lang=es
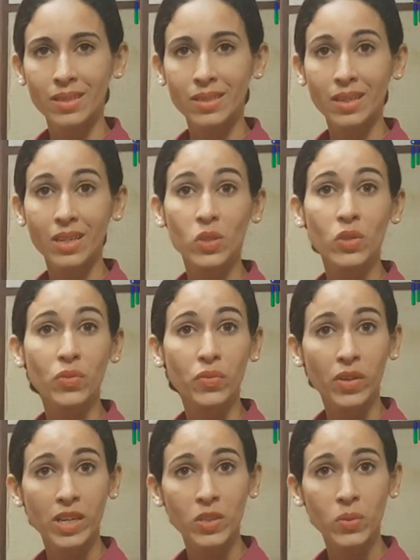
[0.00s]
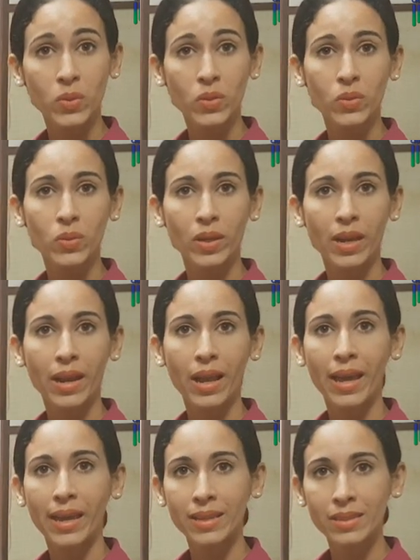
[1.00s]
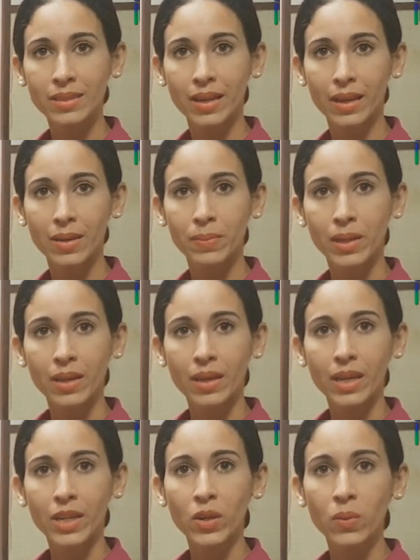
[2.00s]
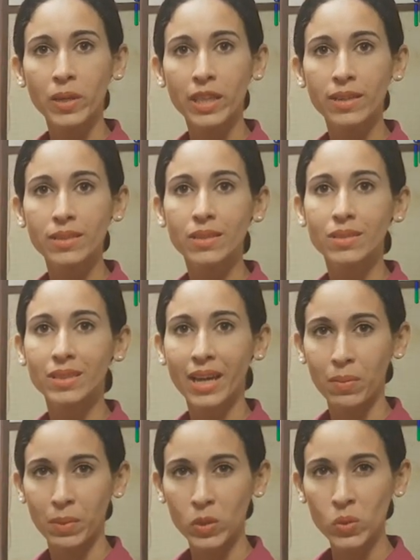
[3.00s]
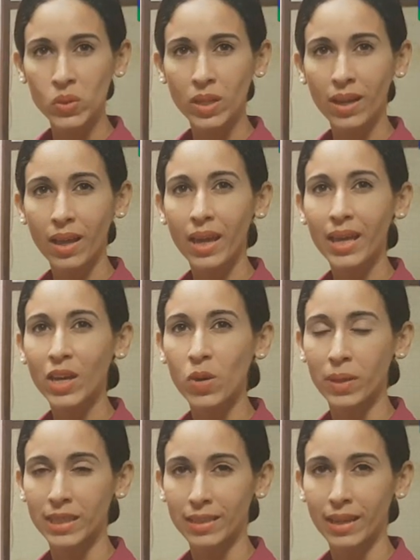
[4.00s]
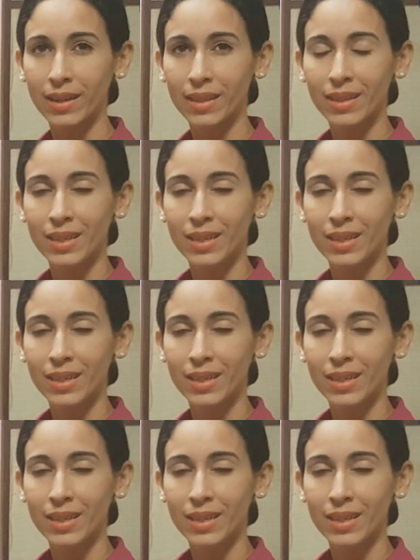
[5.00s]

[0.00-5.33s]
Síguenos en Facebook, Twitter e Instagram y no olvides dar me gusta y comentar.